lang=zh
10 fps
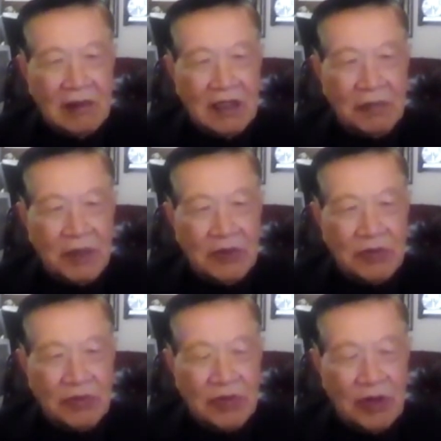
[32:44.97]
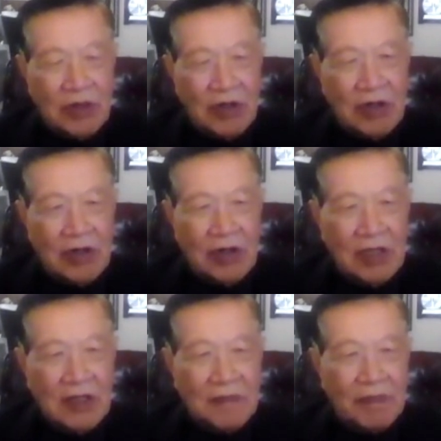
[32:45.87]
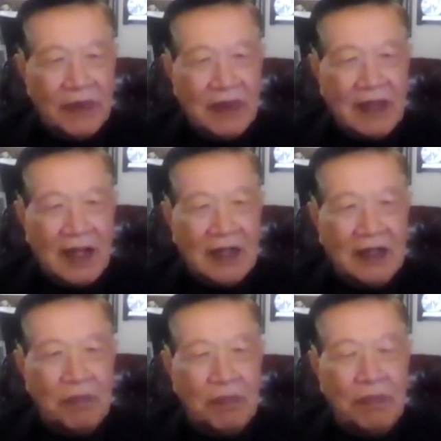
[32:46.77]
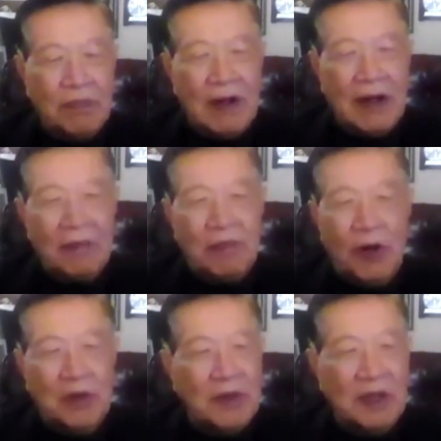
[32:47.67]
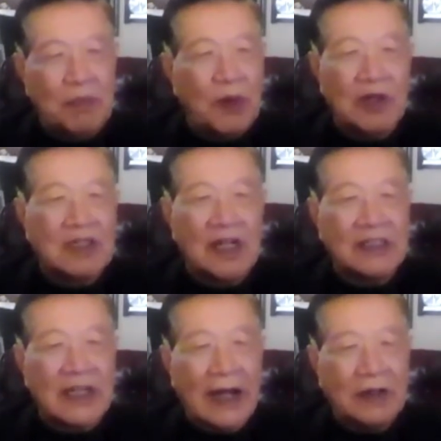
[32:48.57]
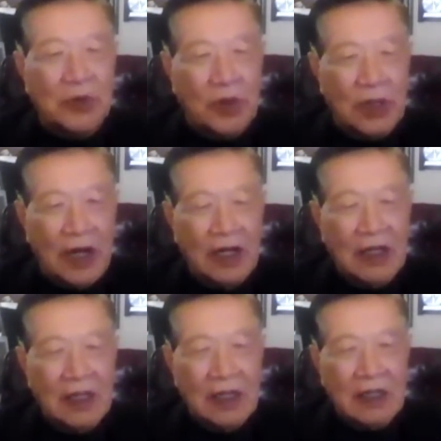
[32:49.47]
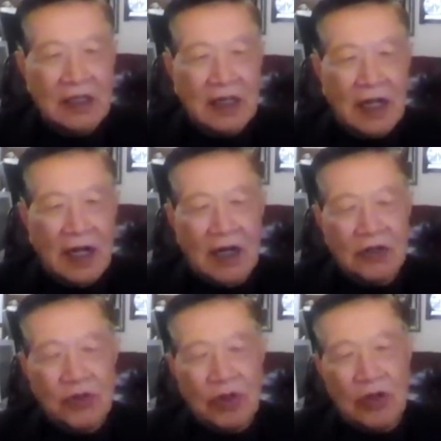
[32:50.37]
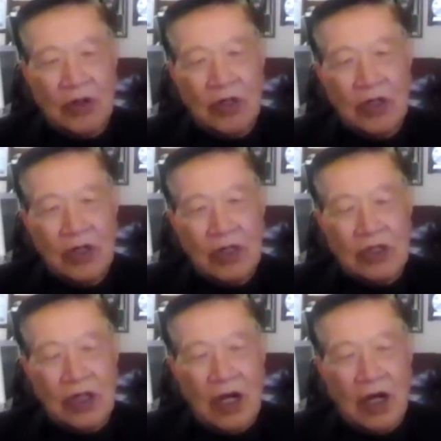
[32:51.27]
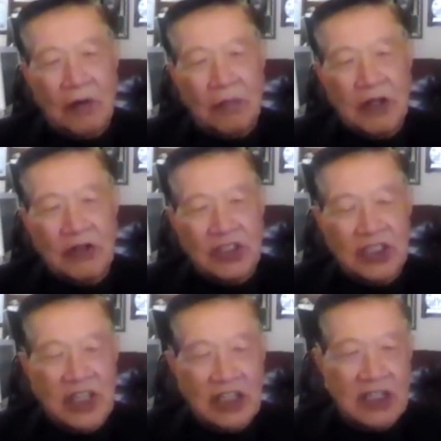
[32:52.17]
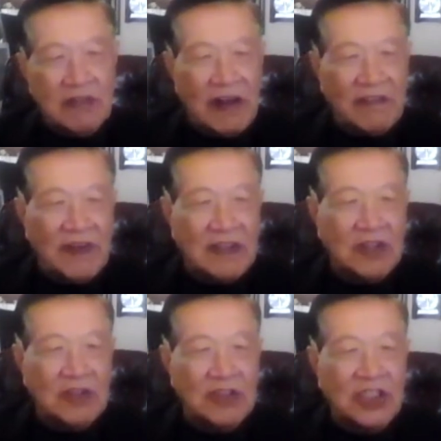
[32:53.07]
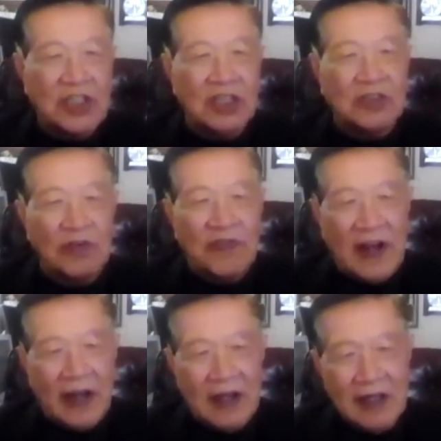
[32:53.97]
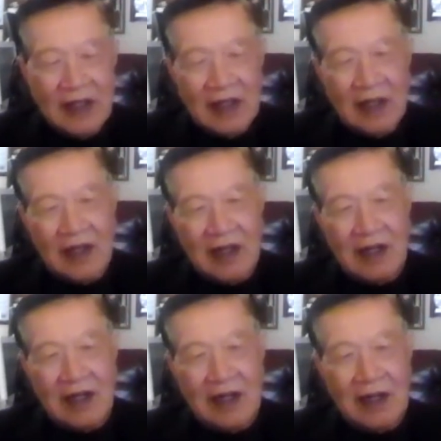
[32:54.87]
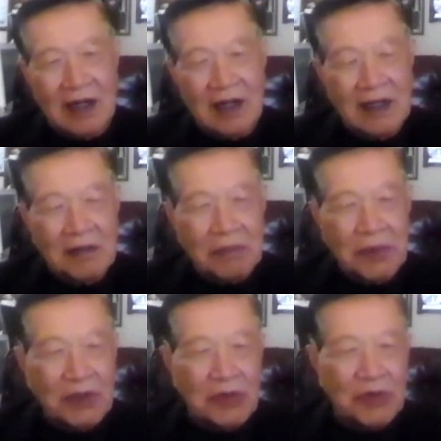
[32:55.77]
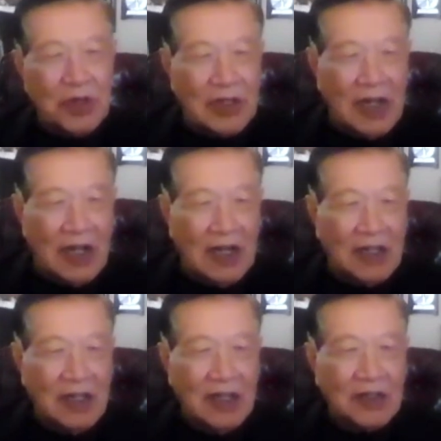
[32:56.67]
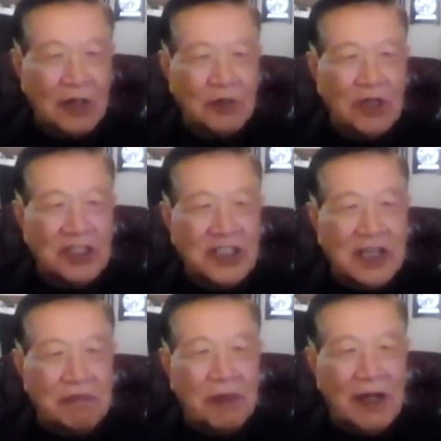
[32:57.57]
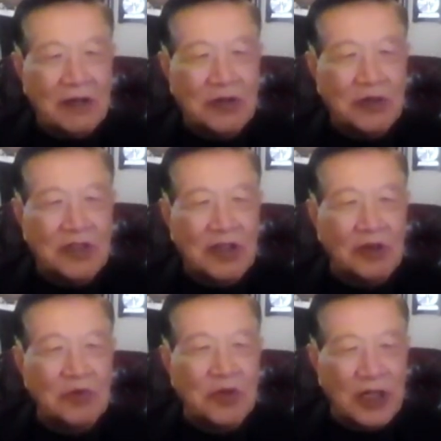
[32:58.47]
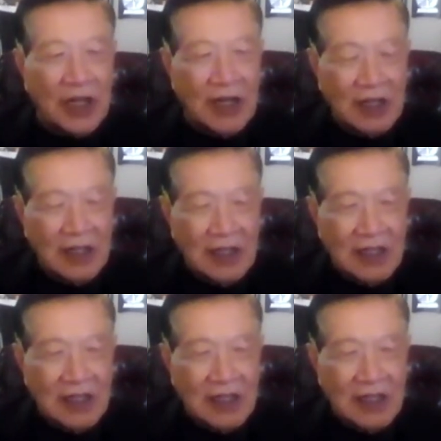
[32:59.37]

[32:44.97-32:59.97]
我的秘书说，他的 appointment book 的太多了，他说那没有时间吃晚饭，就吃个中饭。呃，秘书说他通常 skip lunch 工作的，